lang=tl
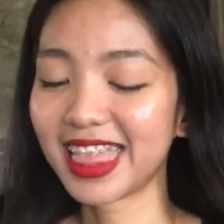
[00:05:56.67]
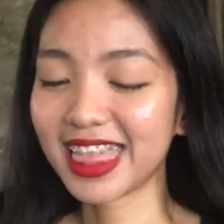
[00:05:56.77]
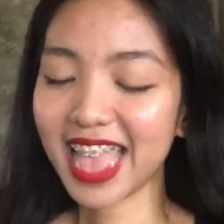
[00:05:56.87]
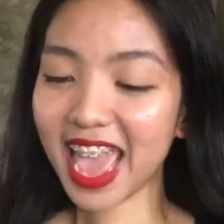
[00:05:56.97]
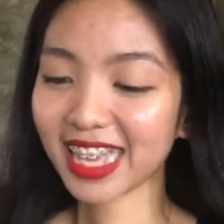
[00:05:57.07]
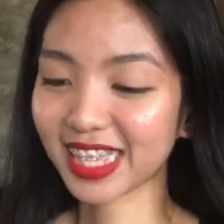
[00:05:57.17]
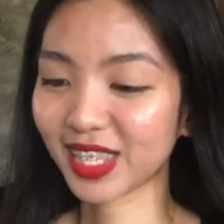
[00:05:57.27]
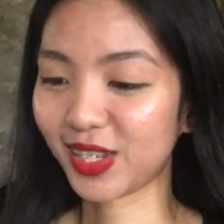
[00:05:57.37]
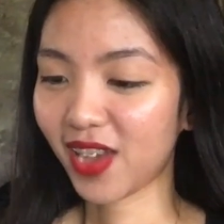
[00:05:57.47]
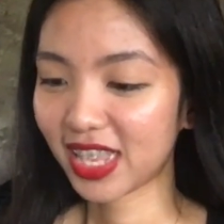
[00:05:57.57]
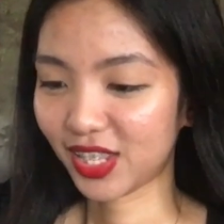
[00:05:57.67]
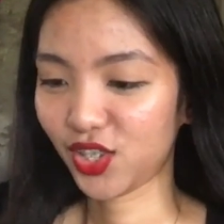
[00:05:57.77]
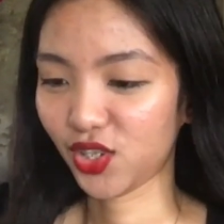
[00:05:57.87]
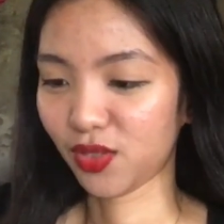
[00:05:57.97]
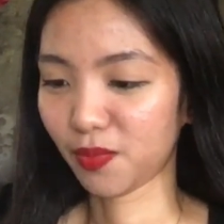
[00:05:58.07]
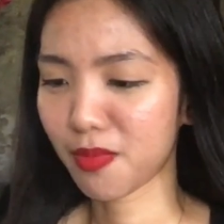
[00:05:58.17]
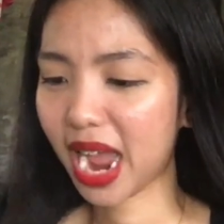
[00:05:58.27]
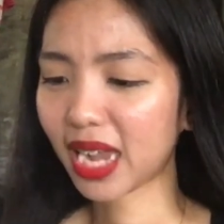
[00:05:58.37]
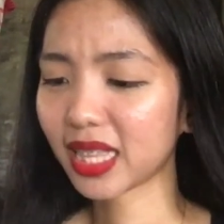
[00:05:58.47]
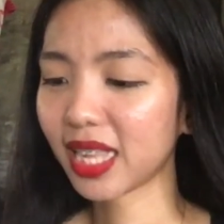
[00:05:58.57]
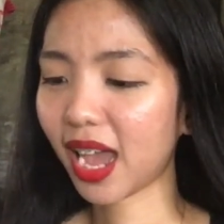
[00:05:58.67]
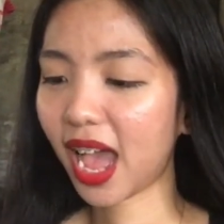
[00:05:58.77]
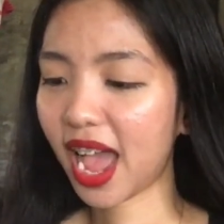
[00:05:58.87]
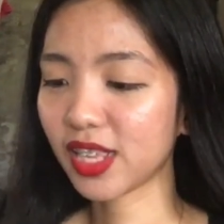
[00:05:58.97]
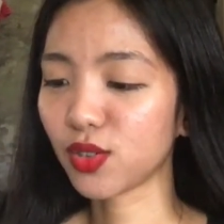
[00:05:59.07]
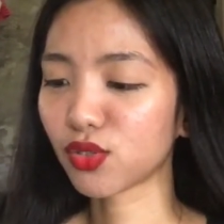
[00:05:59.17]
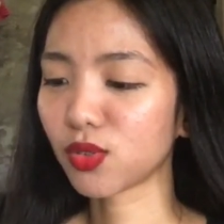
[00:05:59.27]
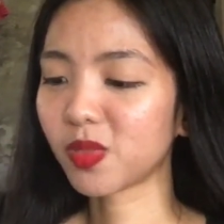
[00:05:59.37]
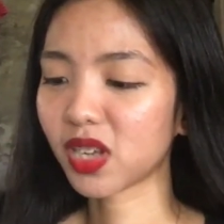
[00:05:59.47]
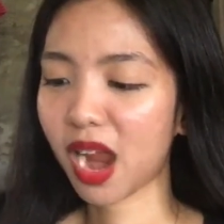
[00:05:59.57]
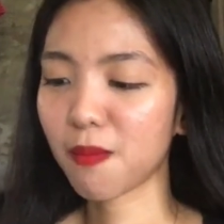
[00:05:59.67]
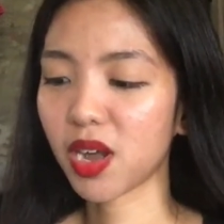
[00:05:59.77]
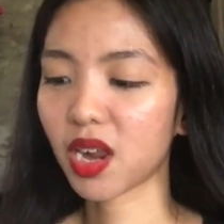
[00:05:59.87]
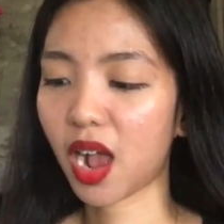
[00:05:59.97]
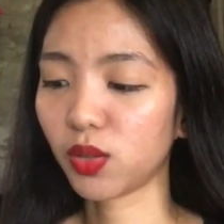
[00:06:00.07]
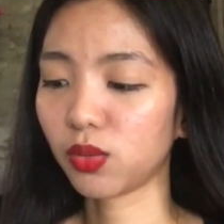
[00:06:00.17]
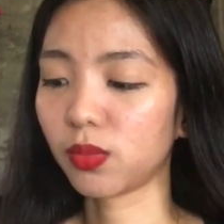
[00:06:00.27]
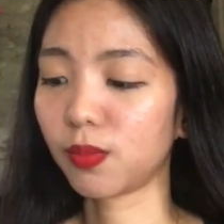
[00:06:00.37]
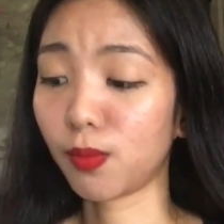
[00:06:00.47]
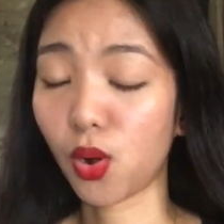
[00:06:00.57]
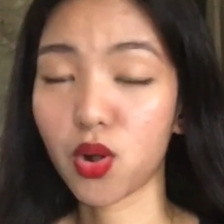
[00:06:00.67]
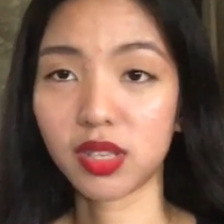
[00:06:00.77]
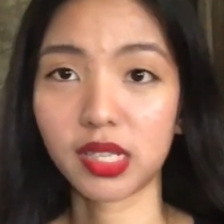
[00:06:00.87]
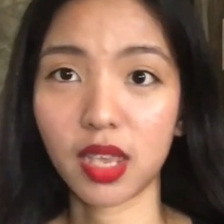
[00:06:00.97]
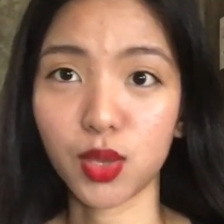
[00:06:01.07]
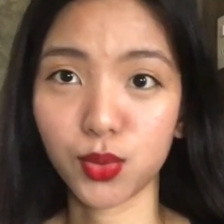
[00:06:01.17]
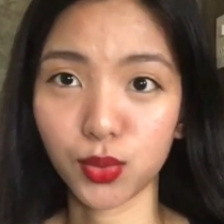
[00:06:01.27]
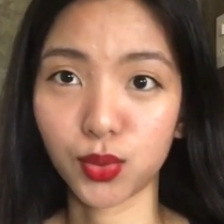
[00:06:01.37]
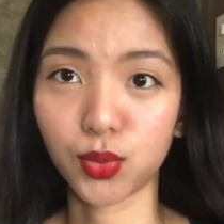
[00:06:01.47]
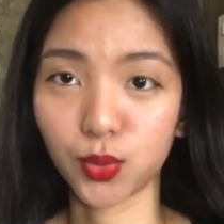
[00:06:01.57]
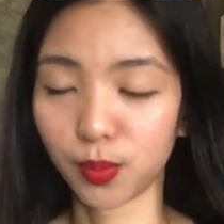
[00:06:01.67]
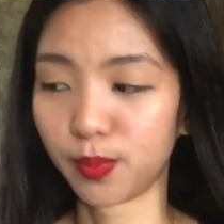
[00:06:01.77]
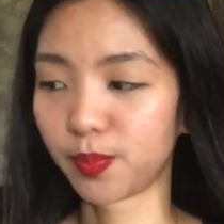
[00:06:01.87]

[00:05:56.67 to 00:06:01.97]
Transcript: Next question. Bakit naka-hide yung subscriber count mo sa YouTube?